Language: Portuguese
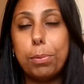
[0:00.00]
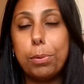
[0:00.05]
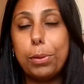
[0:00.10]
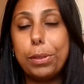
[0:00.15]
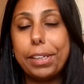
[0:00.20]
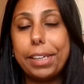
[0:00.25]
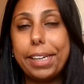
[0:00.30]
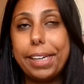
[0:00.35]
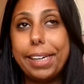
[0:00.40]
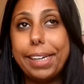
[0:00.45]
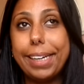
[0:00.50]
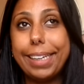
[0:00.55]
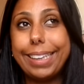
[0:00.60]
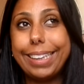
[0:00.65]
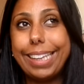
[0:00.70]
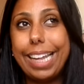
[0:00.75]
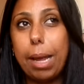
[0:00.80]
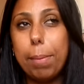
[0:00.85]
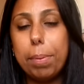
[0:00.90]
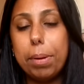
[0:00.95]
porque
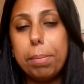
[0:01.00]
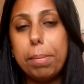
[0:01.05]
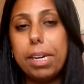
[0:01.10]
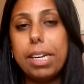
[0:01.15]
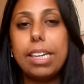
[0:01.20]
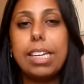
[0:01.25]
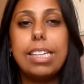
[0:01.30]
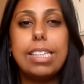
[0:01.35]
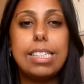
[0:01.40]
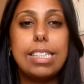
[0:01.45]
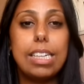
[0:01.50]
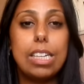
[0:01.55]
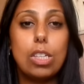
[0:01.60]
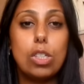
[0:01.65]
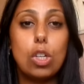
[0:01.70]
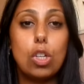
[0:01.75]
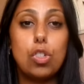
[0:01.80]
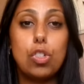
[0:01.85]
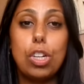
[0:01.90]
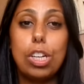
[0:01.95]
até a primeira quinzena
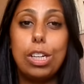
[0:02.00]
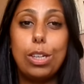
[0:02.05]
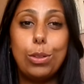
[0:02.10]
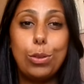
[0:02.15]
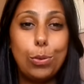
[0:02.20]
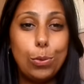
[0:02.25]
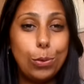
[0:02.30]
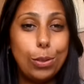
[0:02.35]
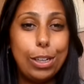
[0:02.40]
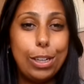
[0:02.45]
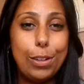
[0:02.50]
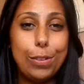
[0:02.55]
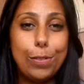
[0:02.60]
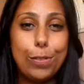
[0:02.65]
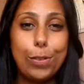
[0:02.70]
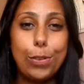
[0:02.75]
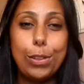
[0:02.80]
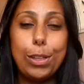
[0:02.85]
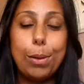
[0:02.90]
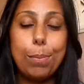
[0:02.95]
só tinha lido um
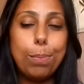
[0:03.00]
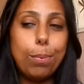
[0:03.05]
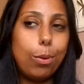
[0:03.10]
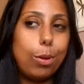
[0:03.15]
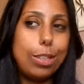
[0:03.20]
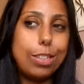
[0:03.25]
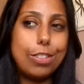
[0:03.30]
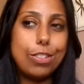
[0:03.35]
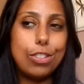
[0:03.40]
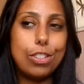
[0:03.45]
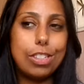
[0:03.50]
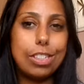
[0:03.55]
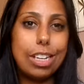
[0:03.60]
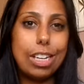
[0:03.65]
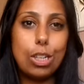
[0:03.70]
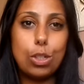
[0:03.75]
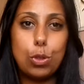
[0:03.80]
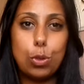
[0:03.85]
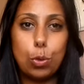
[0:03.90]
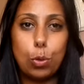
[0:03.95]
livro e depois
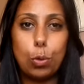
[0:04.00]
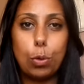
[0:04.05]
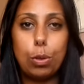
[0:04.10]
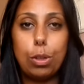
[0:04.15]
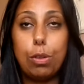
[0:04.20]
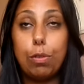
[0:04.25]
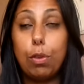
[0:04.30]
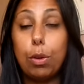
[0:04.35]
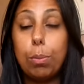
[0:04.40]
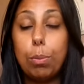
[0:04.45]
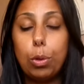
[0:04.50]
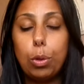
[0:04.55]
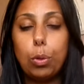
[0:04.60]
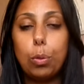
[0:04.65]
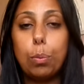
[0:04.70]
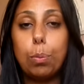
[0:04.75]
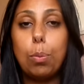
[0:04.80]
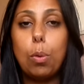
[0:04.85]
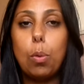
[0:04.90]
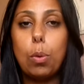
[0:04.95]
deslanchou. E foi
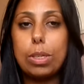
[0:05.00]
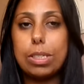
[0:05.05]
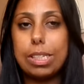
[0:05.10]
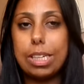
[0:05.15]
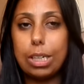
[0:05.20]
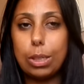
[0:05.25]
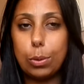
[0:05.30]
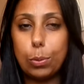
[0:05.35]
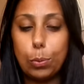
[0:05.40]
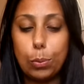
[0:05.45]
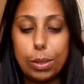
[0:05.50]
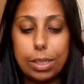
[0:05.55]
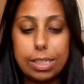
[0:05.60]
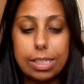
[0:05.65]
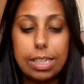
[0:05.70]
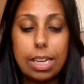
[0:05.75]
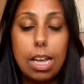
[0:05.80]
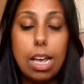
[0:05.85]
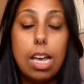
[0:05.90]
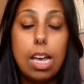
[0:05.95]
muito boas leituras.